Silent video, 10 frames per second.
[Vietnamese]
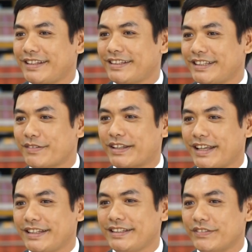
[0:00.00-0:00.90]
Thế thì như các bạn
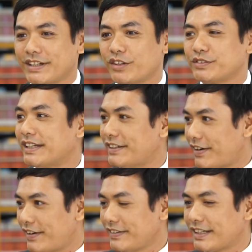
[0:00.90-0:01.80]
thấy thì với cái dòng chảy
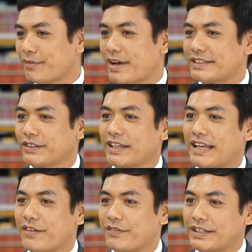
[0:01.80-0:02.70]
đó thì các bạn sẽ có
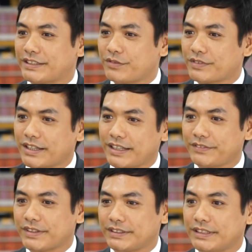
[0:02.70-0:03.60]
thể làm việc trong các
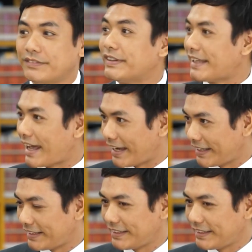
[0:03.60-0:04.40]
lĩnh vực như vận tải,